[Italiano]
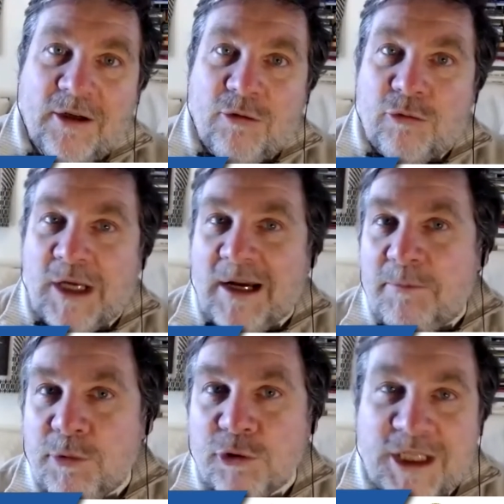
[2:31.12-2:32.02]
una
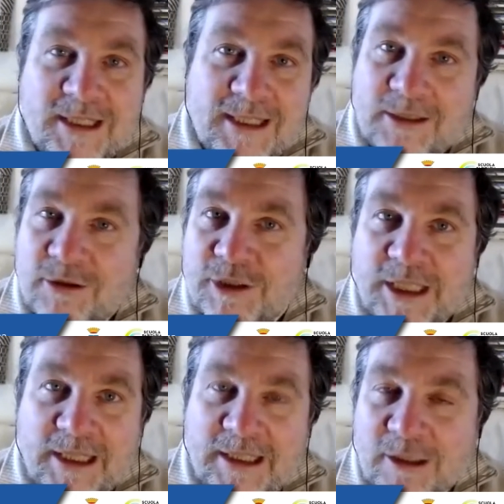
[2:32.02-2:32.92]

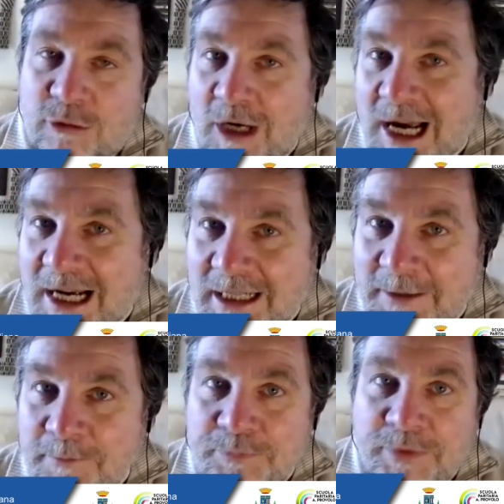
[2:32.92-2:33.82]
pulsazione
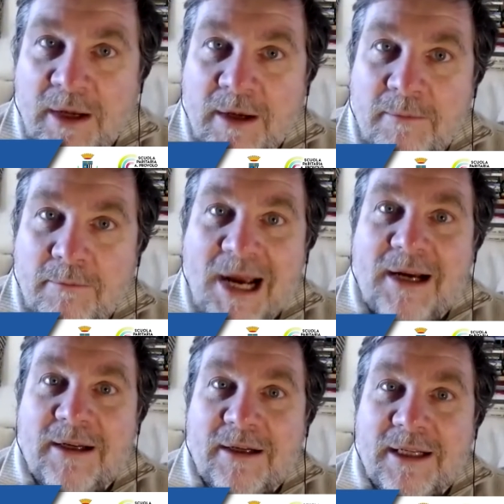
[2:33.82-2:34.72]
naturale,
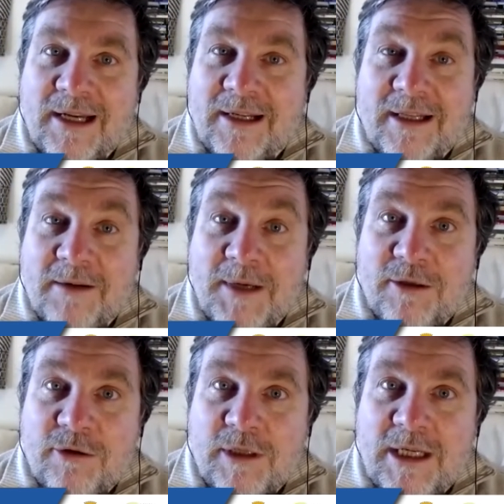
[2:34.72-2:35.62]
ma eh,
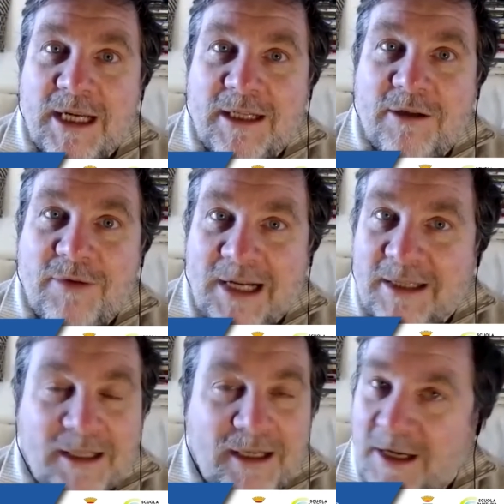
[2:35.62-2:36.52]
l'arretramento degli anni
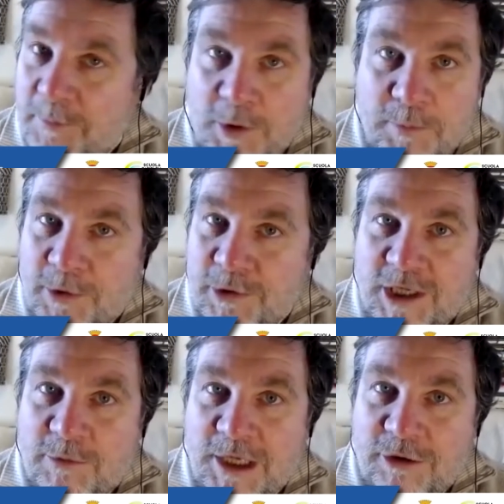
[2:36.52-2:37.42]
90 è poi
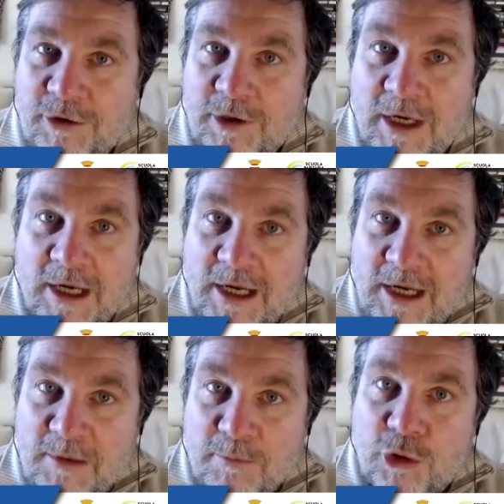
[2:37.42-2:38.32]
proseguito
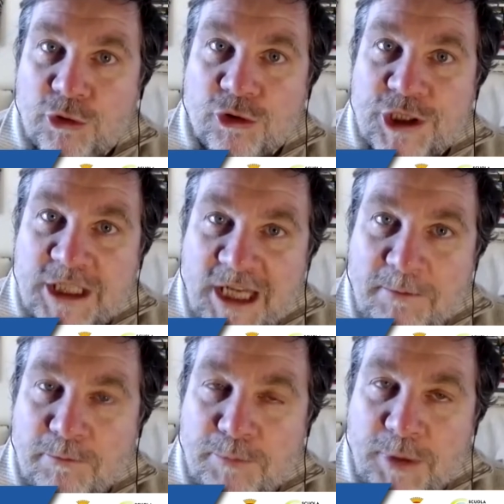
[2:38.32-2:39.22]
in modo
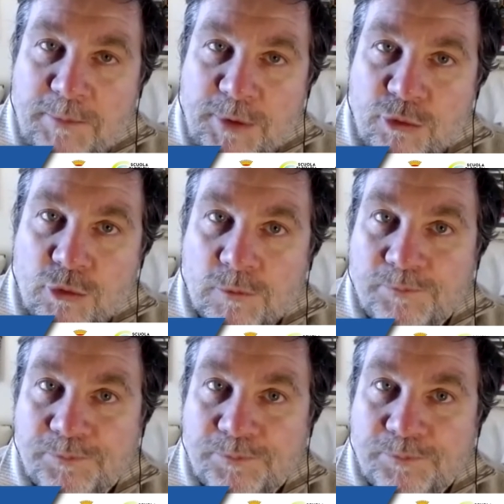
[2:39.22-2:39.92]
sempre più